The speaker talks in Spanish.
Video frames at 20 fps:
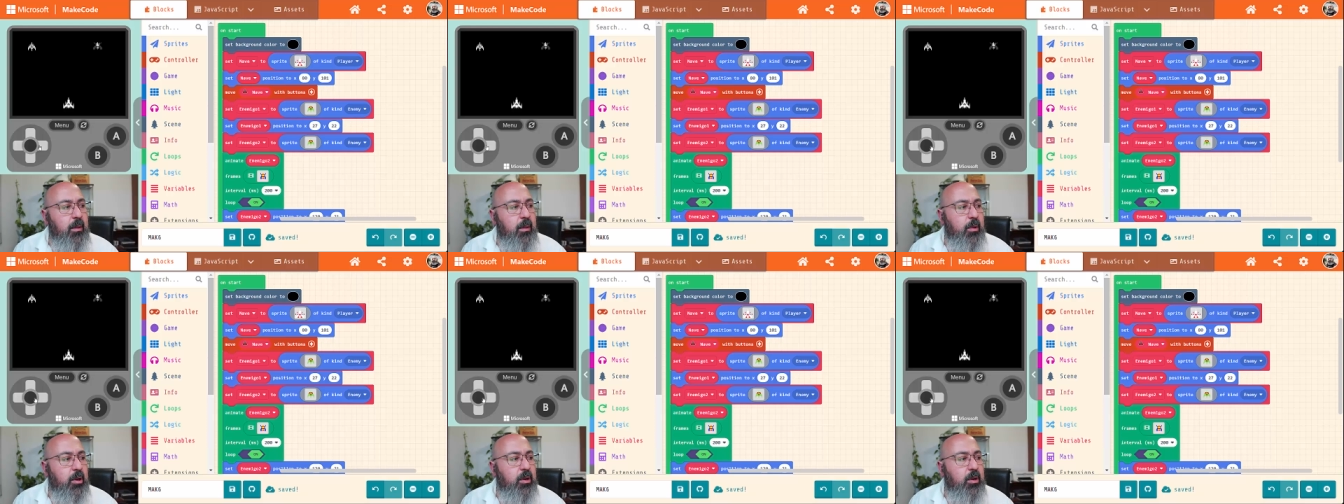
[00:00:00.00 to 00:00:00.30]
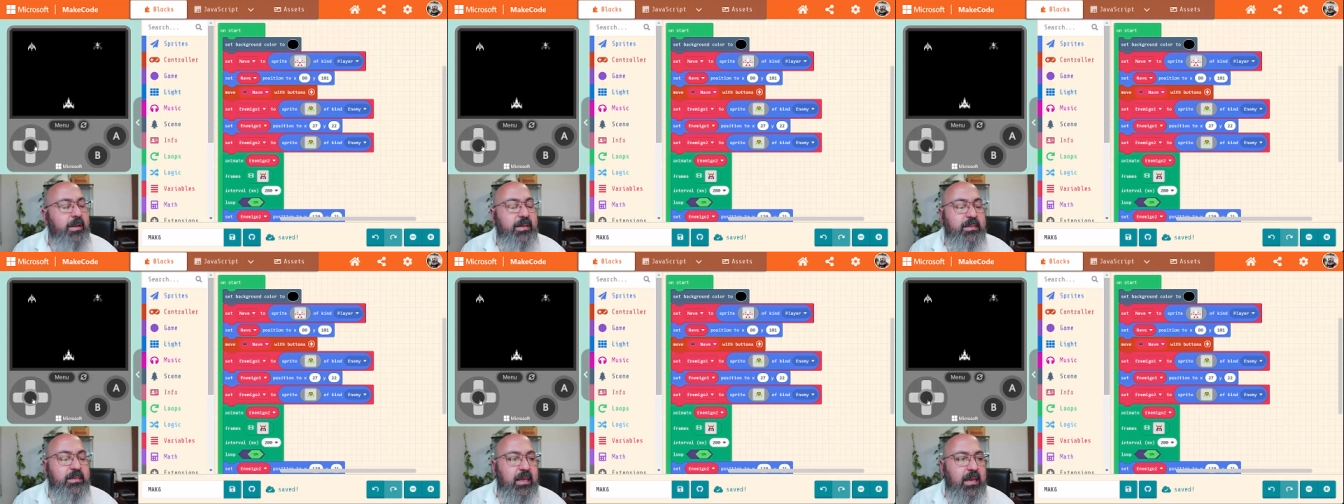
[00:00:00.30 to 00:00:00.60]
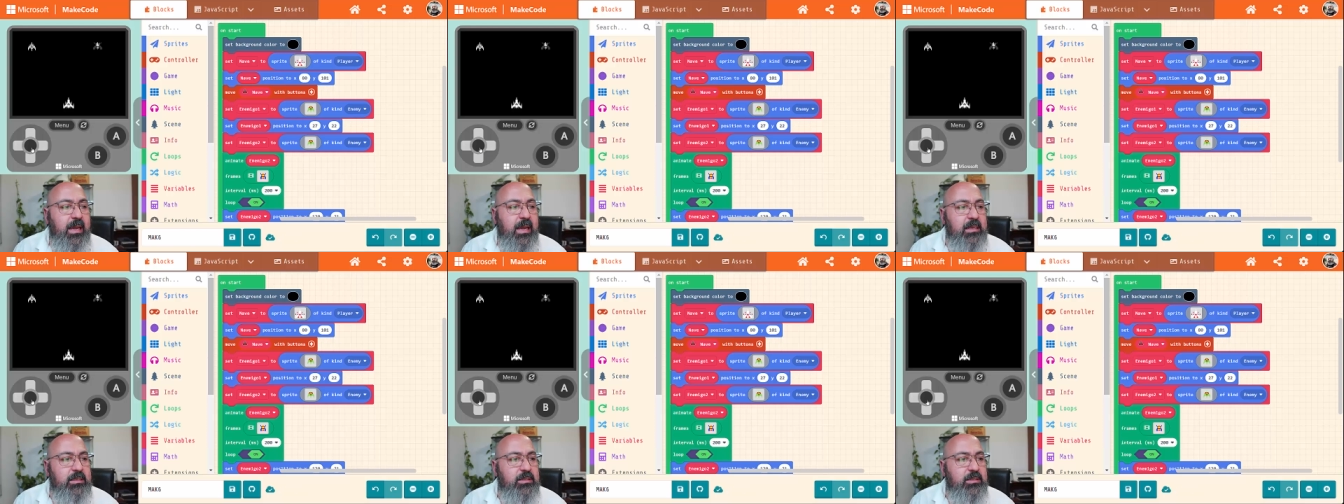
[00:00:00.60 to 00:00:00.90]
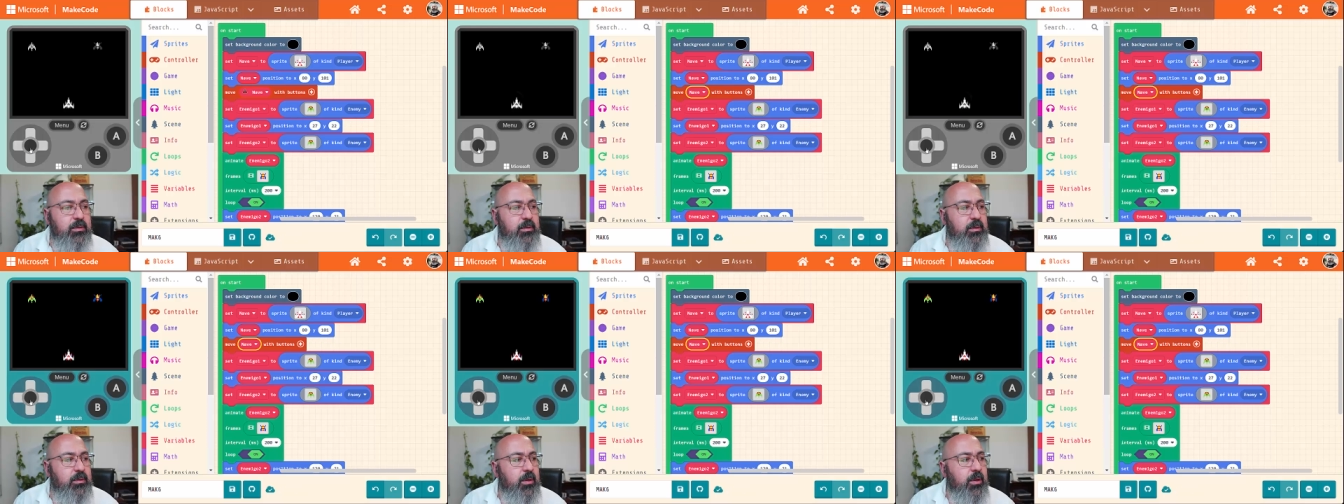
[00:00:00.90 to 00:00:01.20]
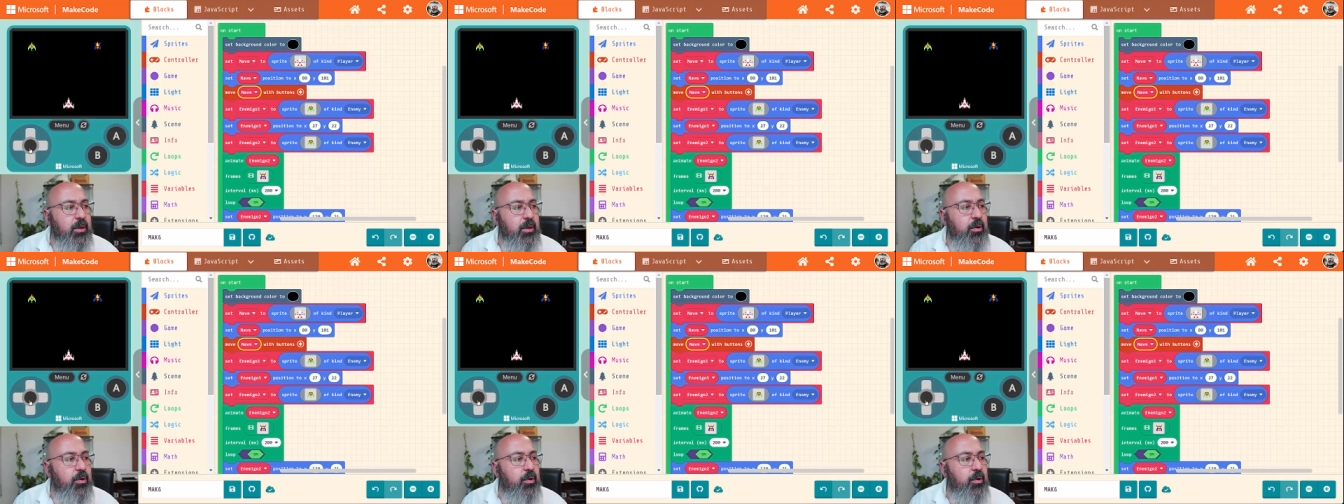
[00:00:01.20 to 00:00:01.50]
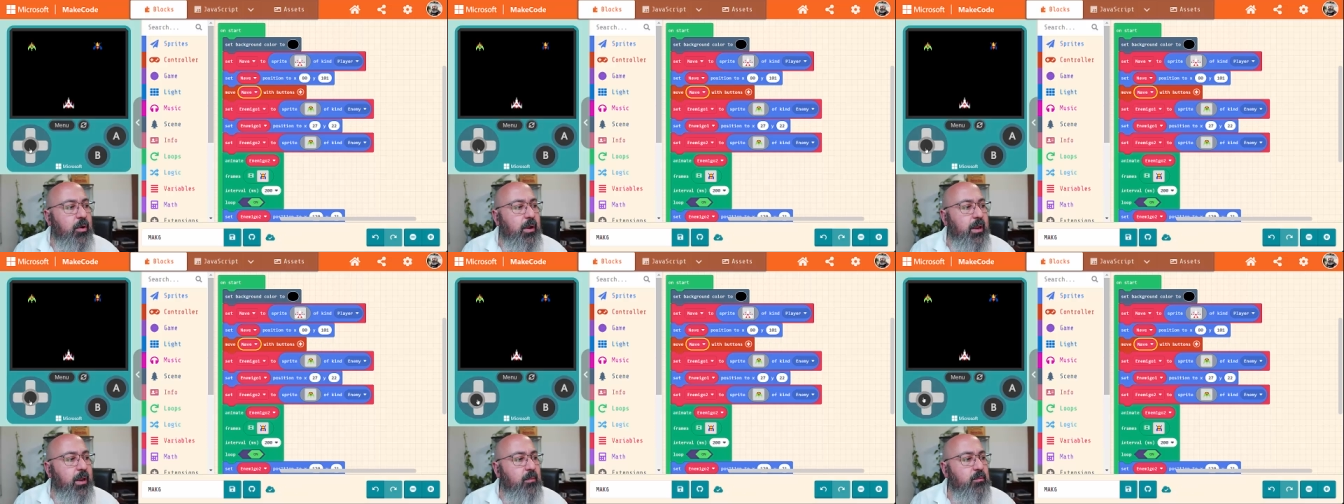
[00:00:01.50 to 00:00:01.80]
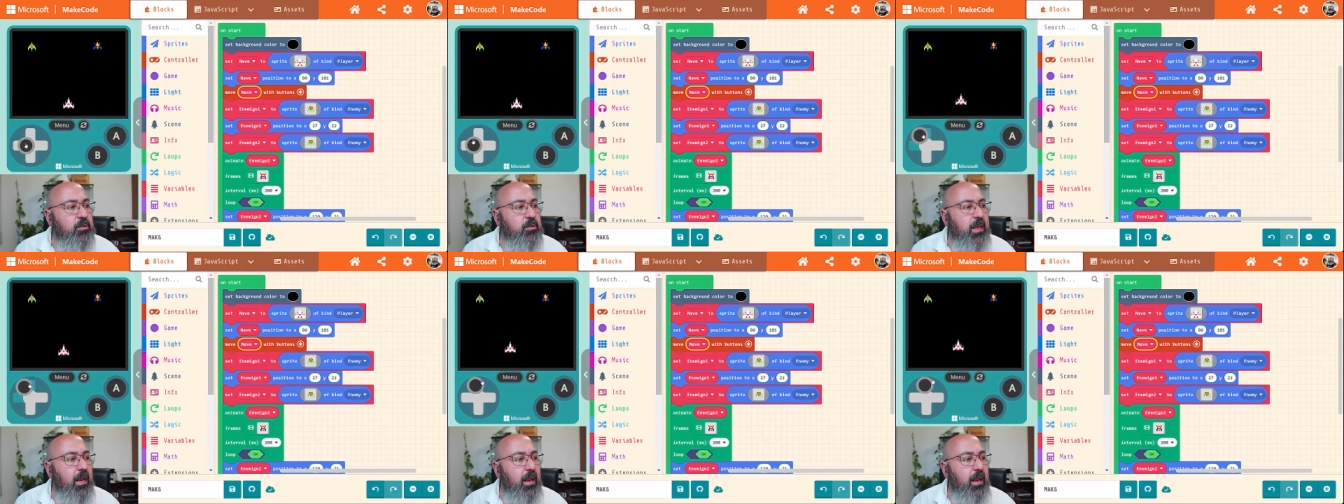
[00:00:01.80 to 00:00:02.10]
Pero en este caso no
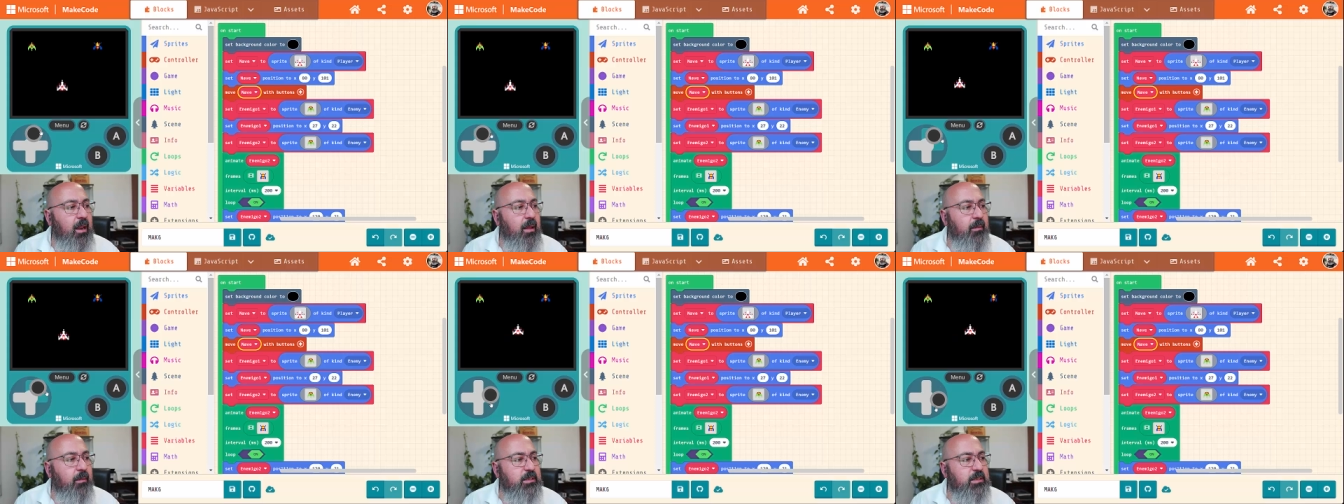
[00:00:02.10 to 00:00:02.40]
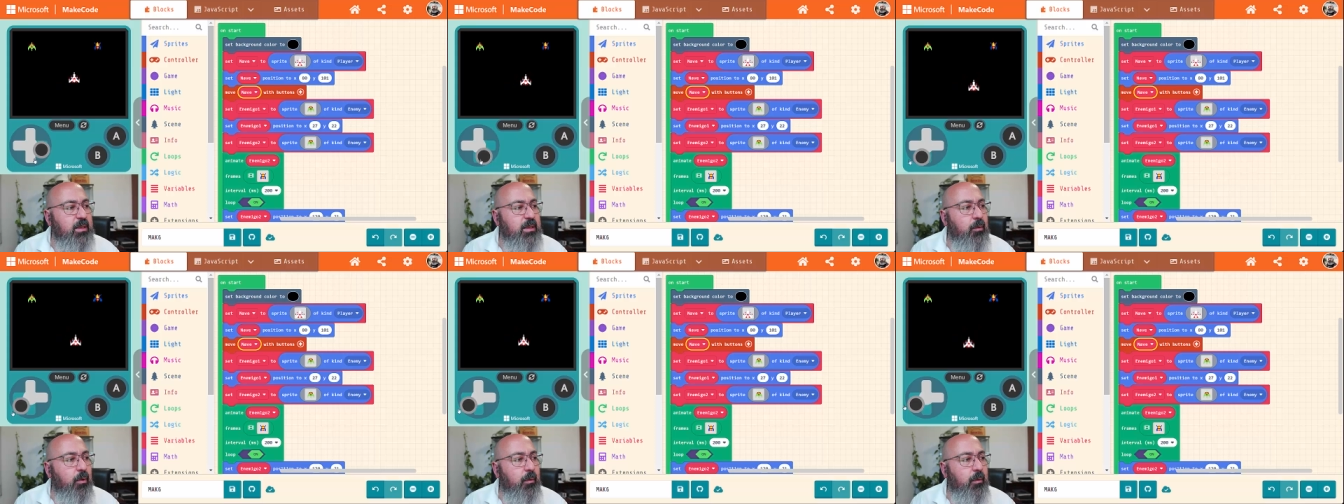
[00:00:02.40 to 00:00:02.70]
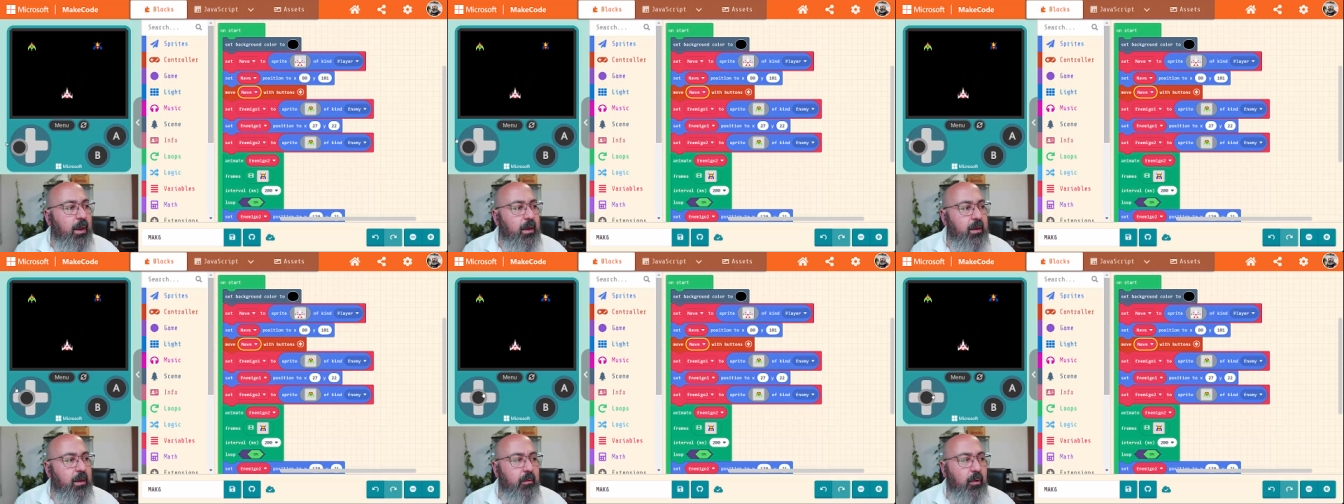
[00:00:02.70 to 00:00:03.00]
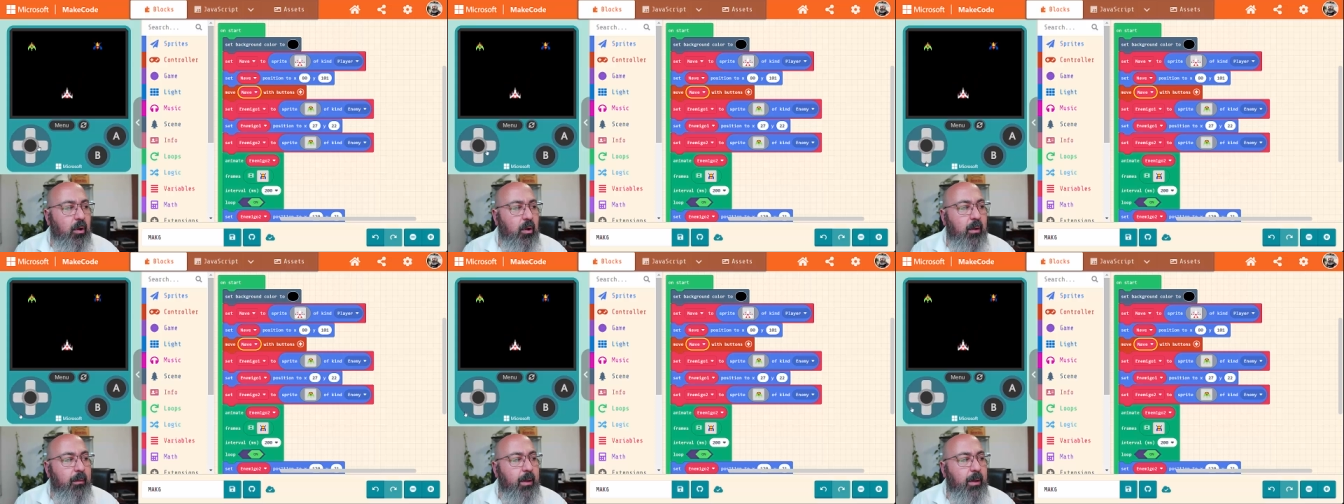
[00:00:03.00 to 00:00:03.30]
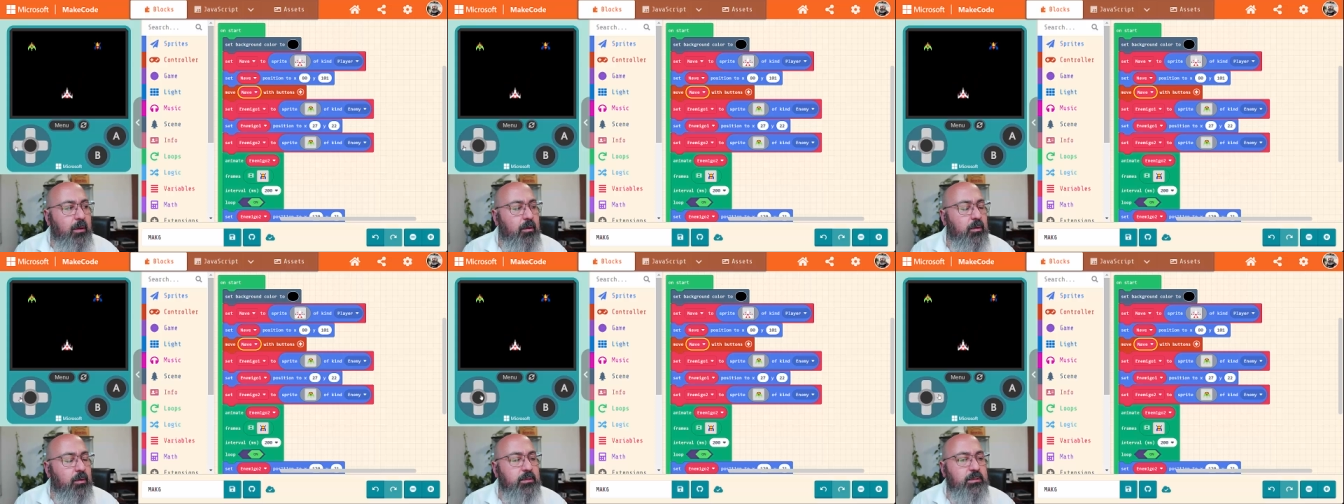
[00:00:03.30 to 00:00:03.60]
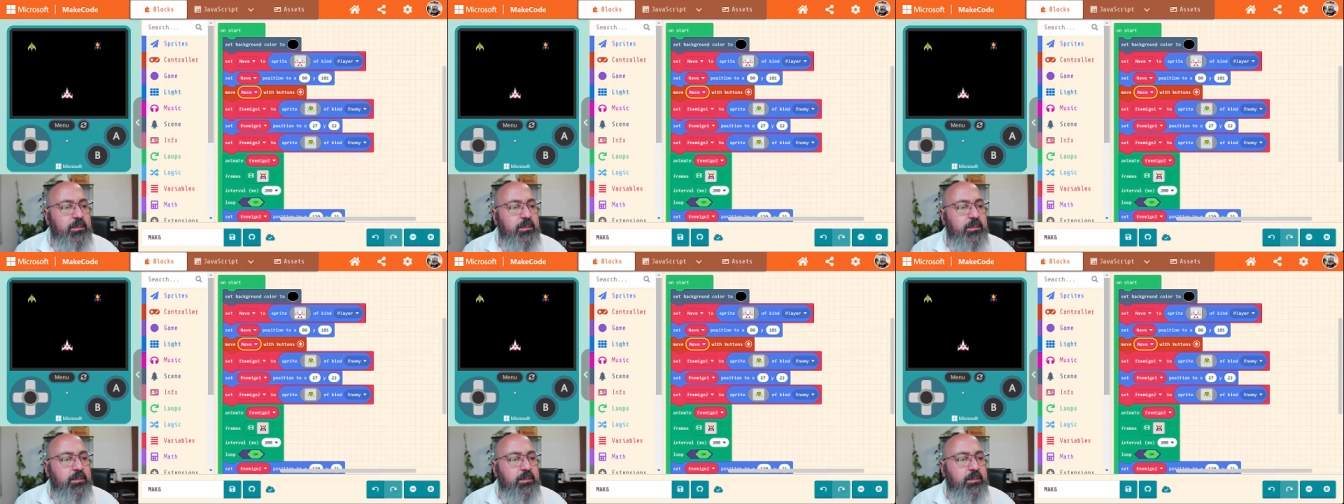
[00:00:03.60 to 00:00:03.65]
queremos que la nave se mueva arriba o abajo,